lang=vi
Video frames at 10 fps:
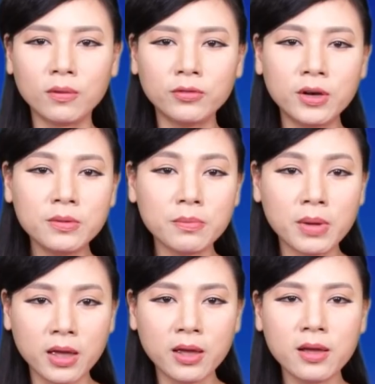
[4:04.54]
với
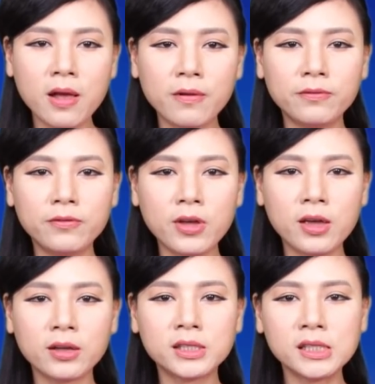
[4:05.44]
Mỹ
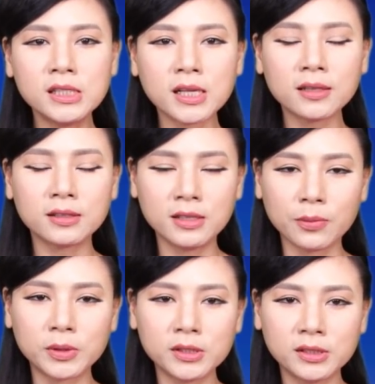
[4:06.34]
về chính sách
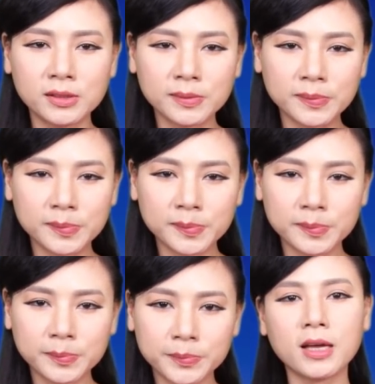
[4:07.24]
nhập cư.
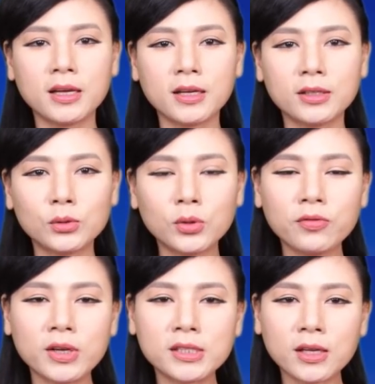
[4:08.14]
Thưa quý
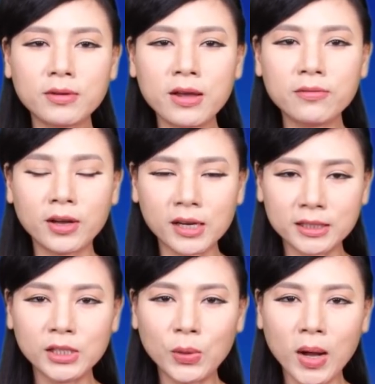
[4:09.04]
vị, sau đây vẫn là
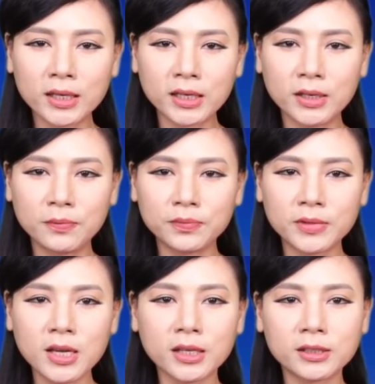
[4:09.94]
tin Hoa Kỳ.
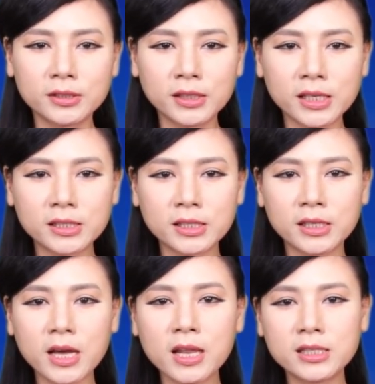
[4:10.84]
Thượng nghị
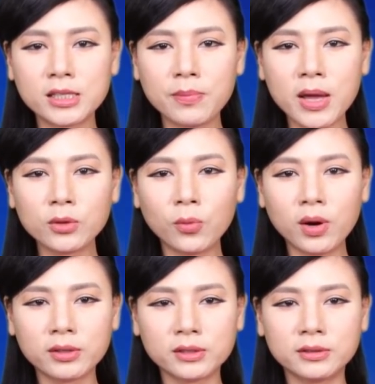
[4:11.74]
sĩ Elizabeth
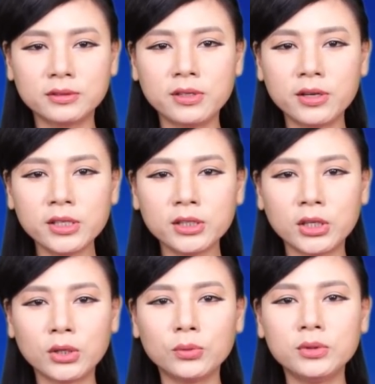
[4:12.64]
Warren giới
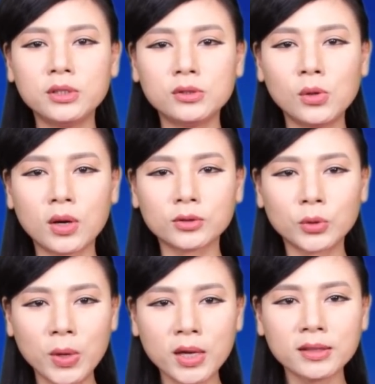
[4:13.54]
thiệu dự luật
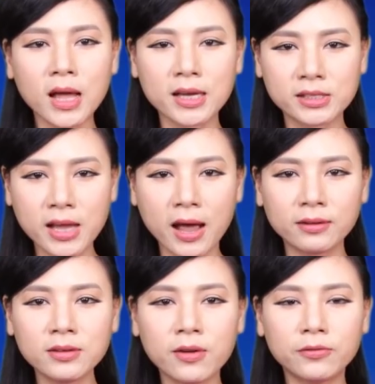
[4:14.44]
thuế tài
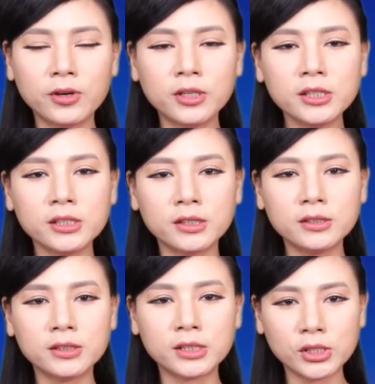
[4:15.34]
sản với
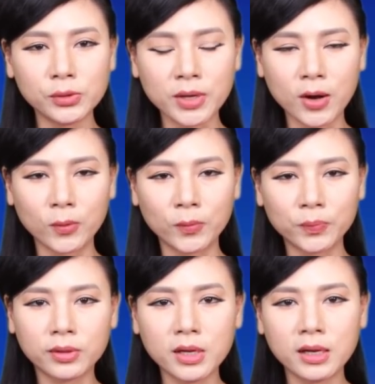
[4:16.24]
những người siêu giàu
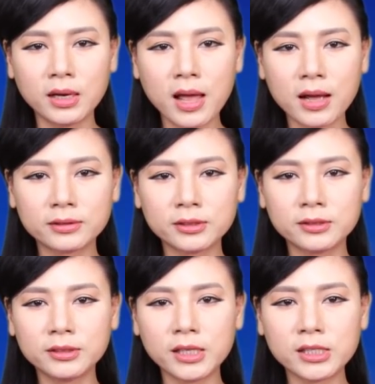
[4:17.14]
là
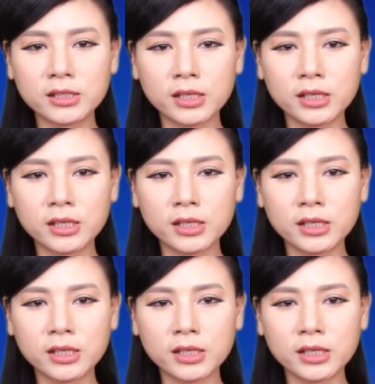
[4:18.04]
Thượng nghị sĩ